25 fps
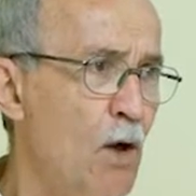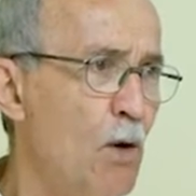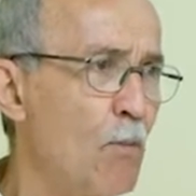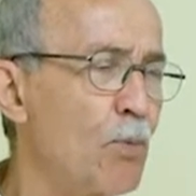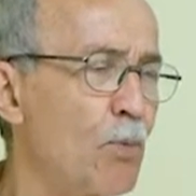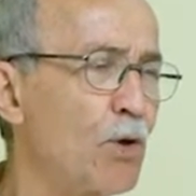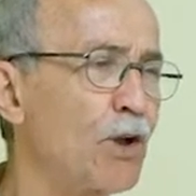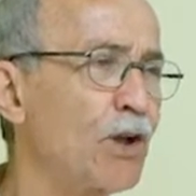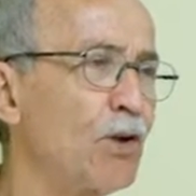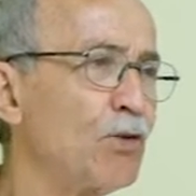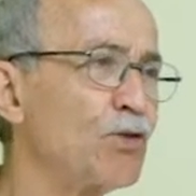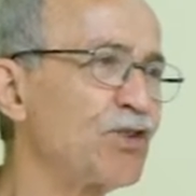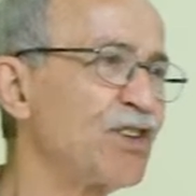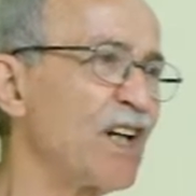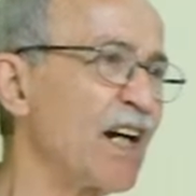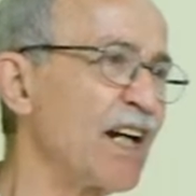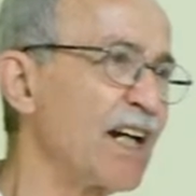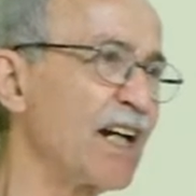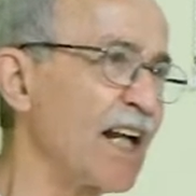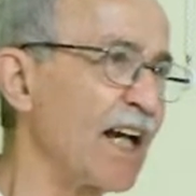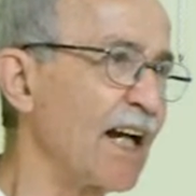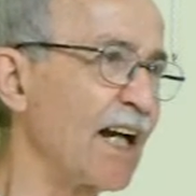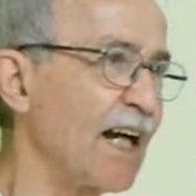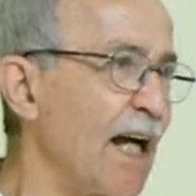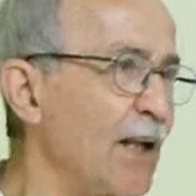Porque os
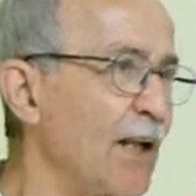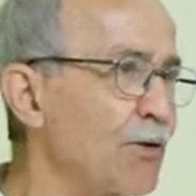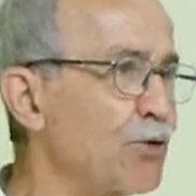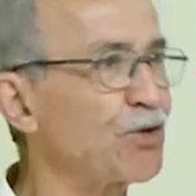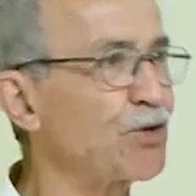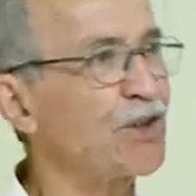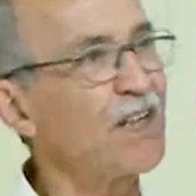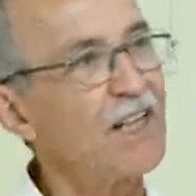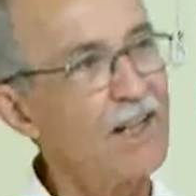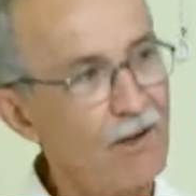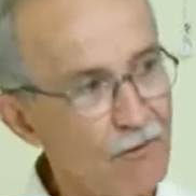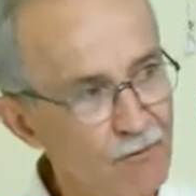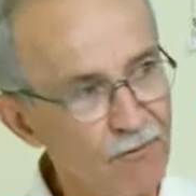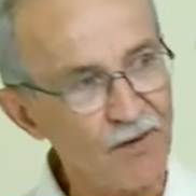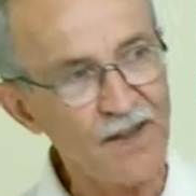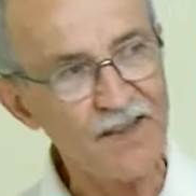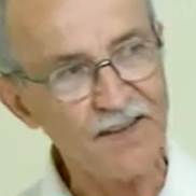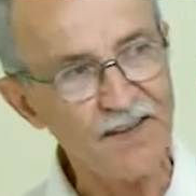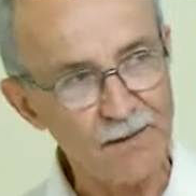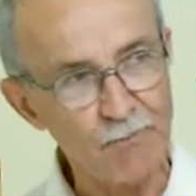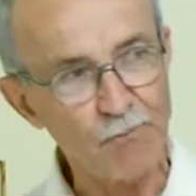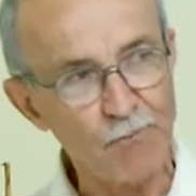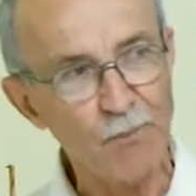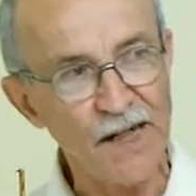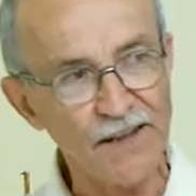agregados que não
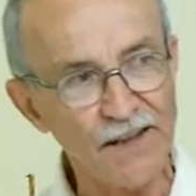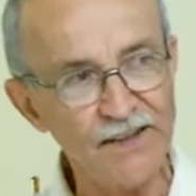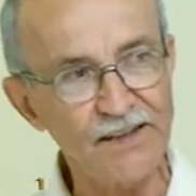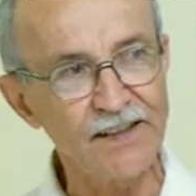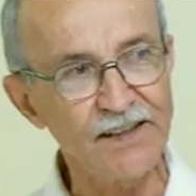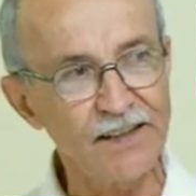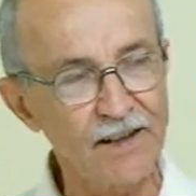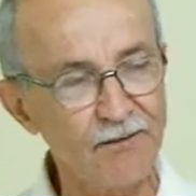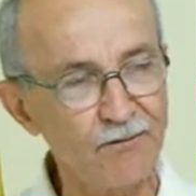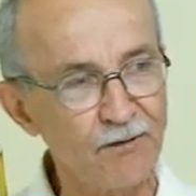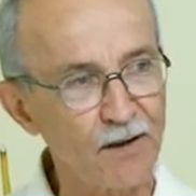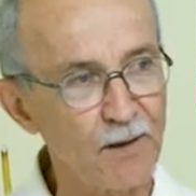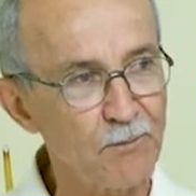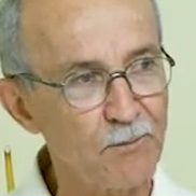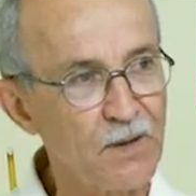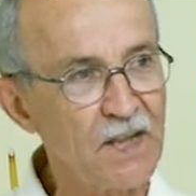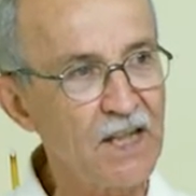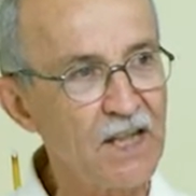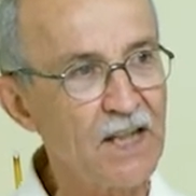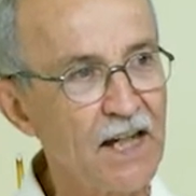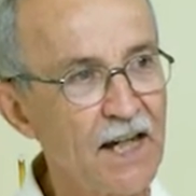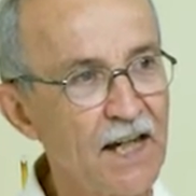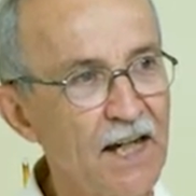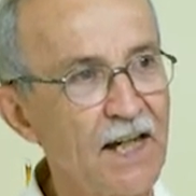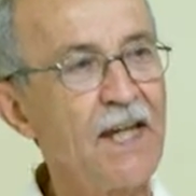fazem parte da
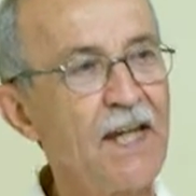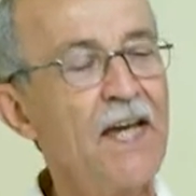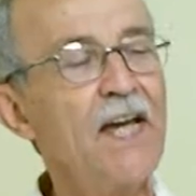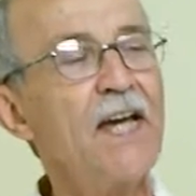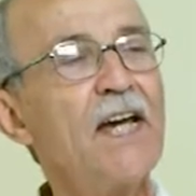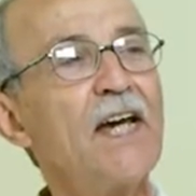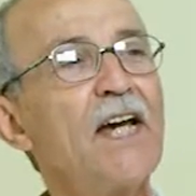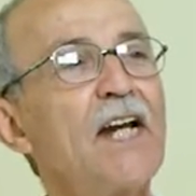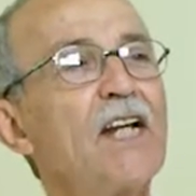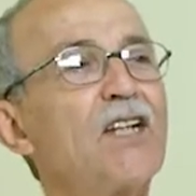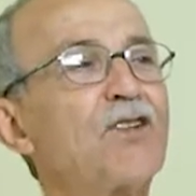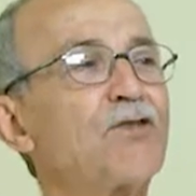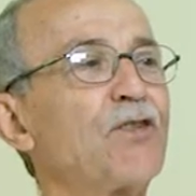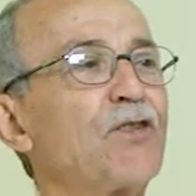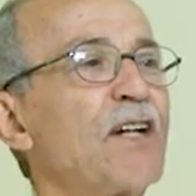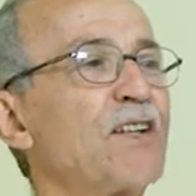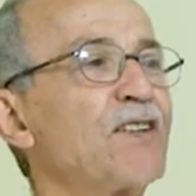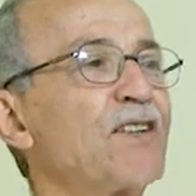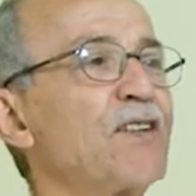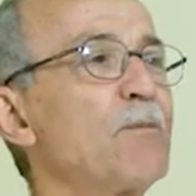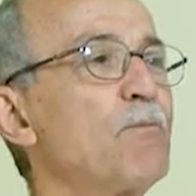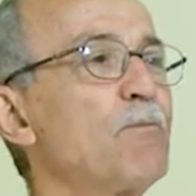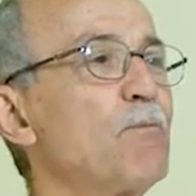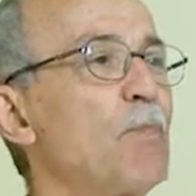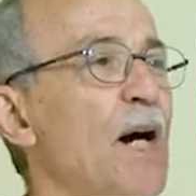família, eles
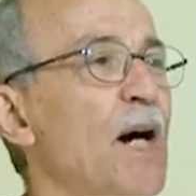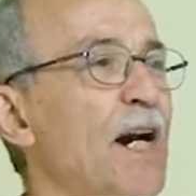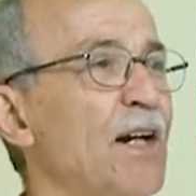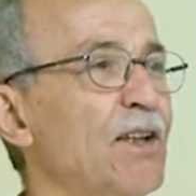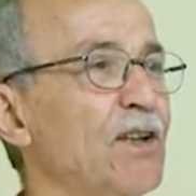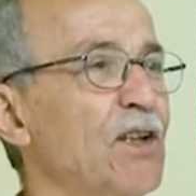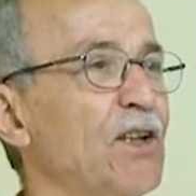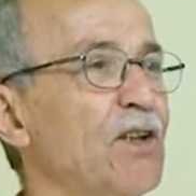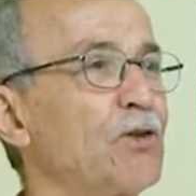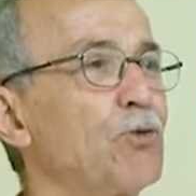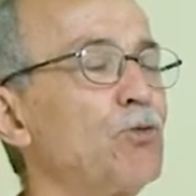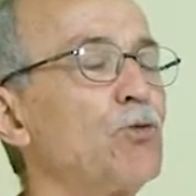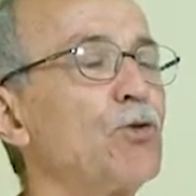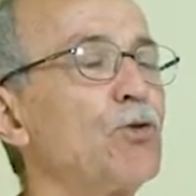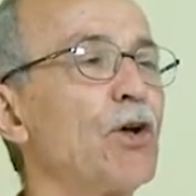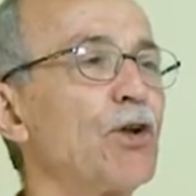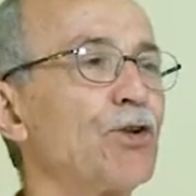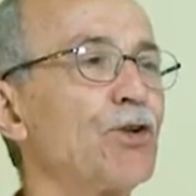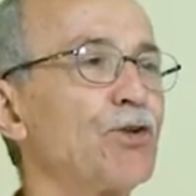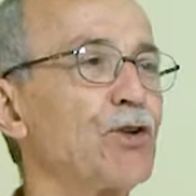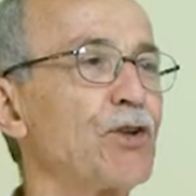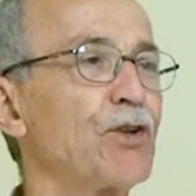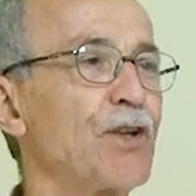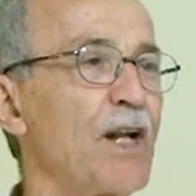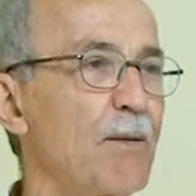fazem parte do
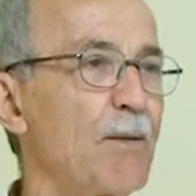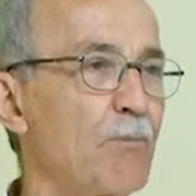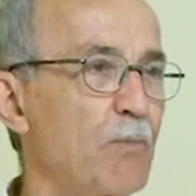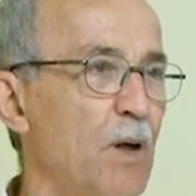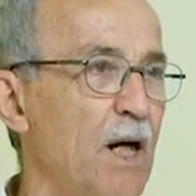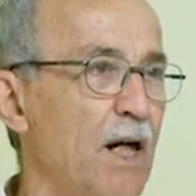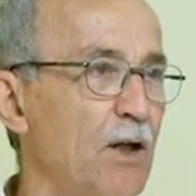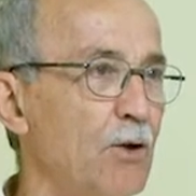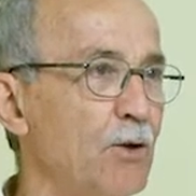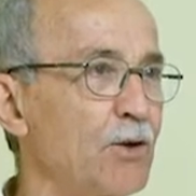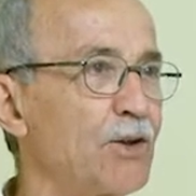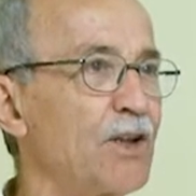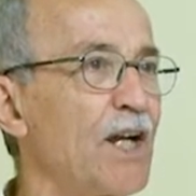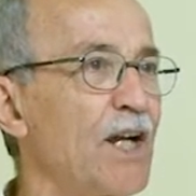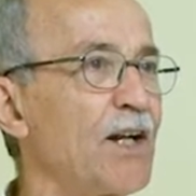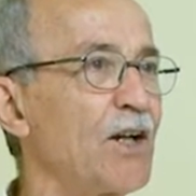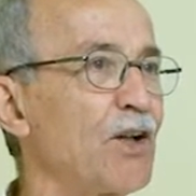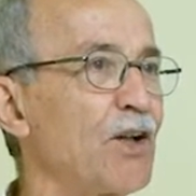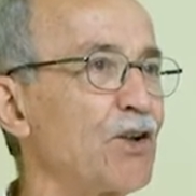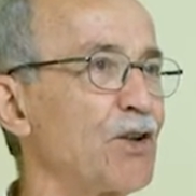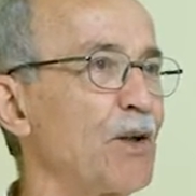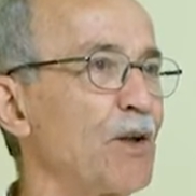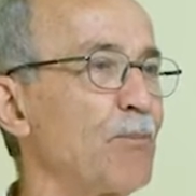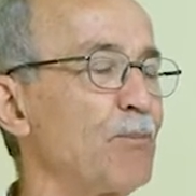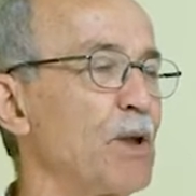nosso trabalho e da
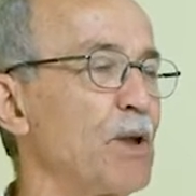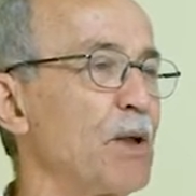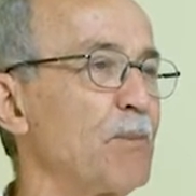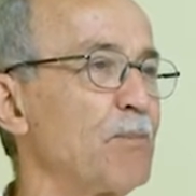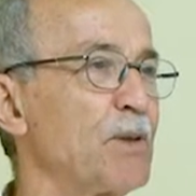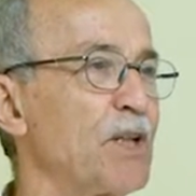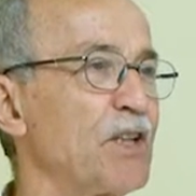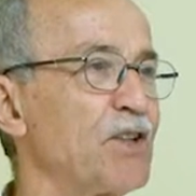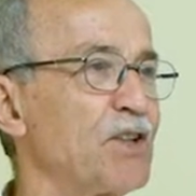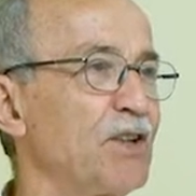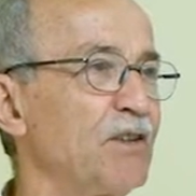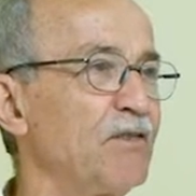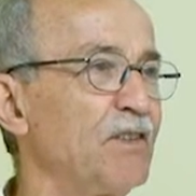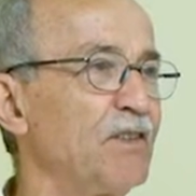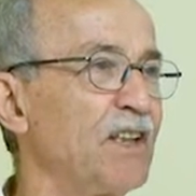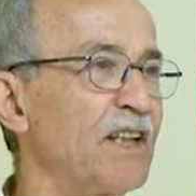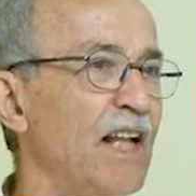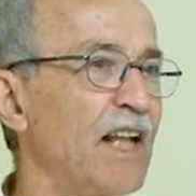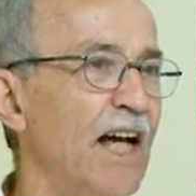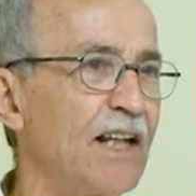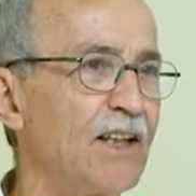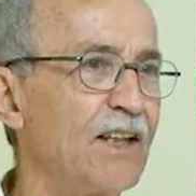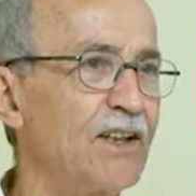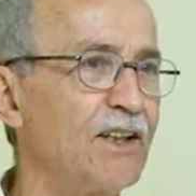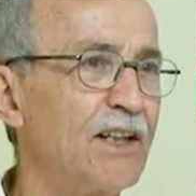nossa própria
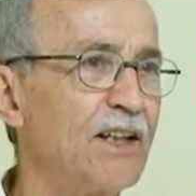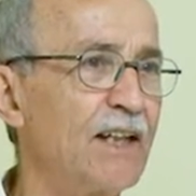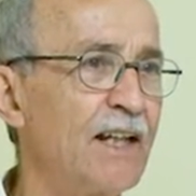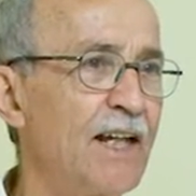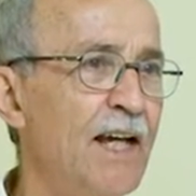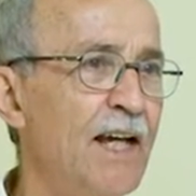atividade.